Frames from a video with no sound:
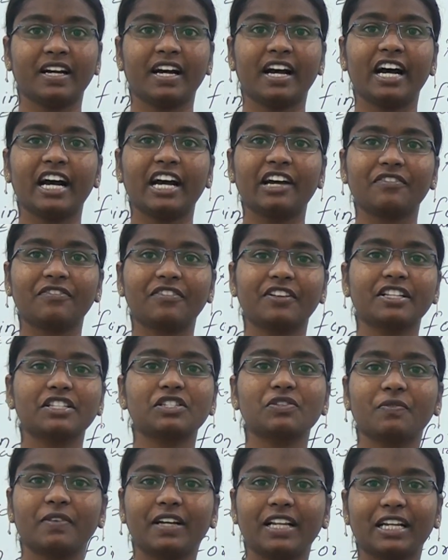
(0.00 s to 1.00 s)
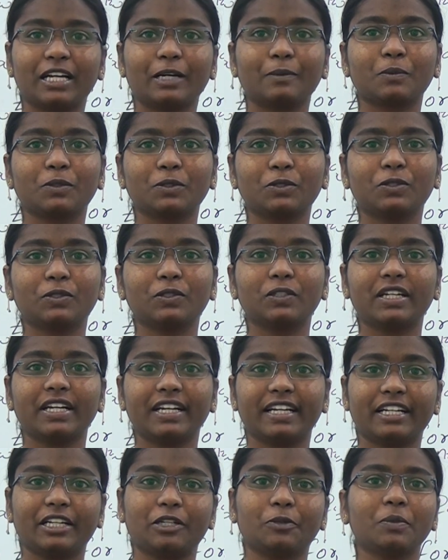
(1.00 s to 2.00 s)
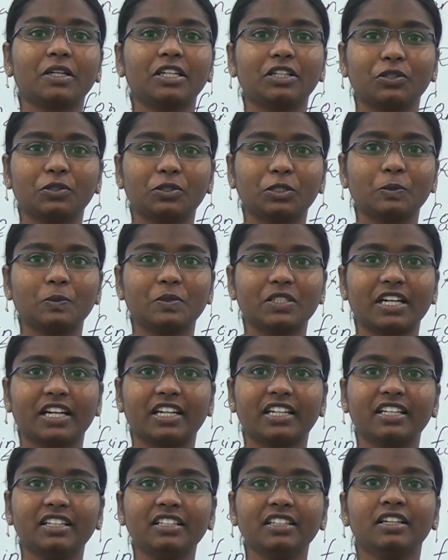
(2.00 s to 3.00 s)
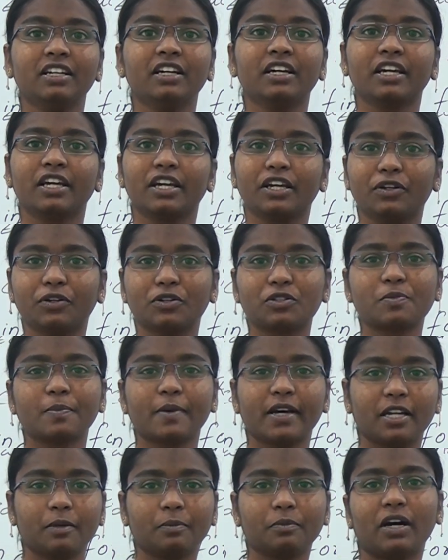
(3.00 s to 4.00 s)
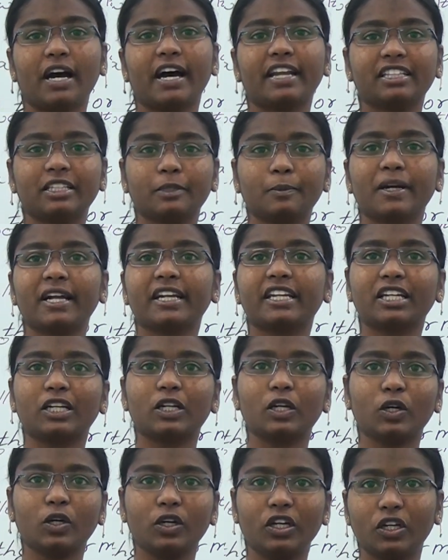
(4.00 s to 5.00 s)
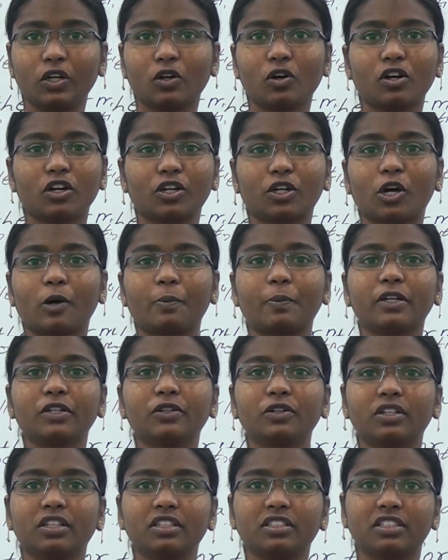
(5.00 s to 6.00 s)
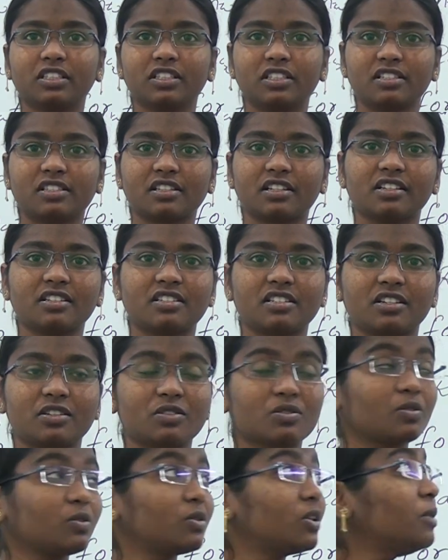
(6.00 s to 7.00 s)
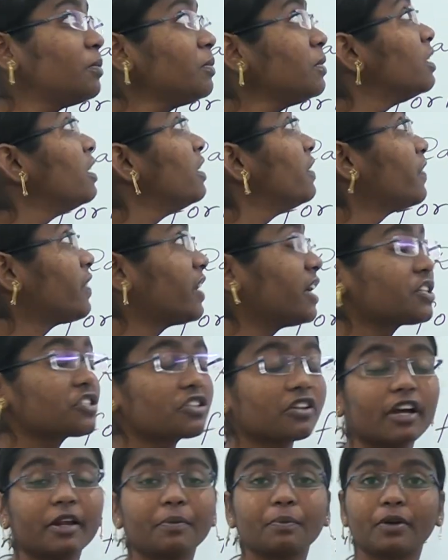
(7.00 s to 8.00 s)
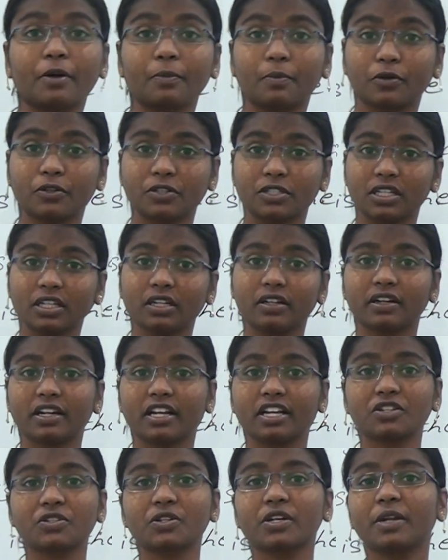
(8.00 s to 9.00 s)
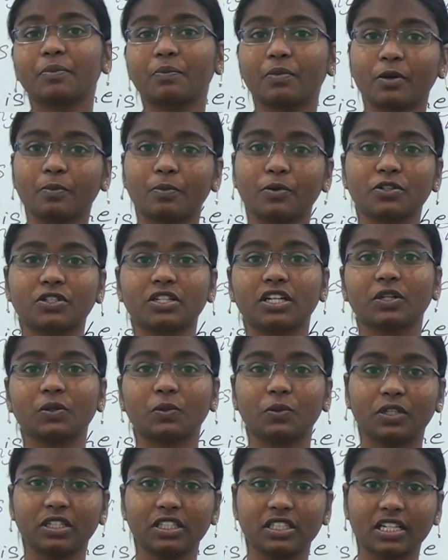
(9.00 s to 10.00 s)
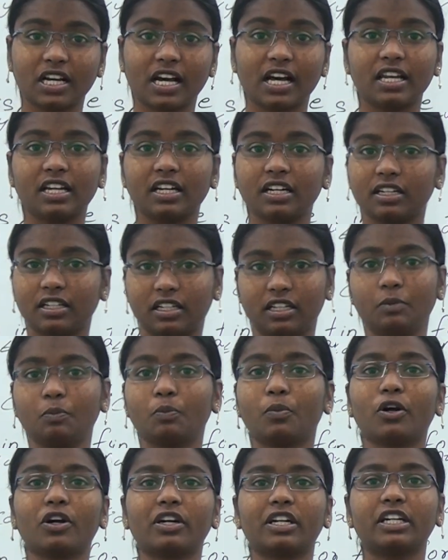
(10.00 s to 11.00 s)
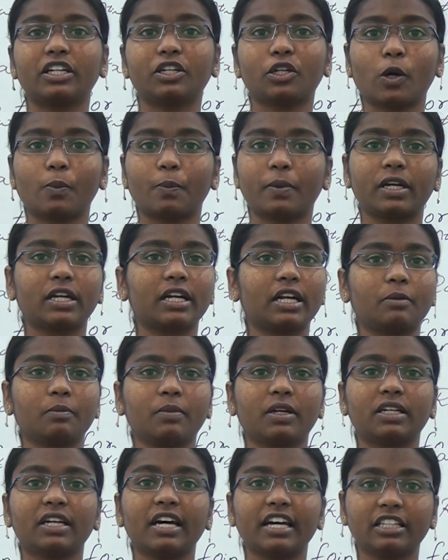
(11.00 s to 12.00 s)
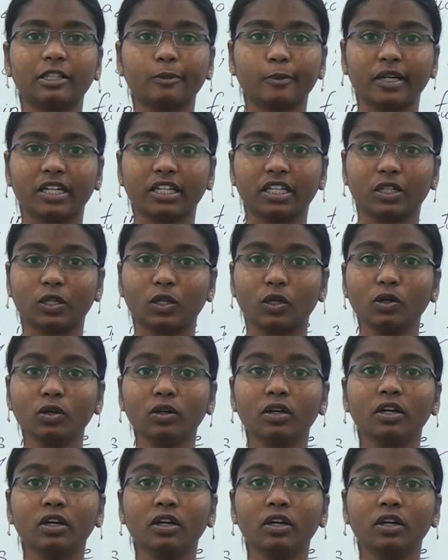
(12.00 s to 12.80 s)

హాయ్ ఫ్రెండ్స్ వెల్కమ్ టు దుర్గా అకాడమిక్ యూట్యూబ్ ఛానల్ ఈరోజు మనం అర్థమెటిక్లో ఇంకొక టాపిక్ గురించి డిస్కస్ చేసుకుందాం రేషియో అండ్ ప్రపోర్షన్ రేషియో అండ్ ప్రపోర్షన్ కూడా చాలా ఇంపార్టెంట్ టాపిక్ అనమాట అర్థమెటిక్లో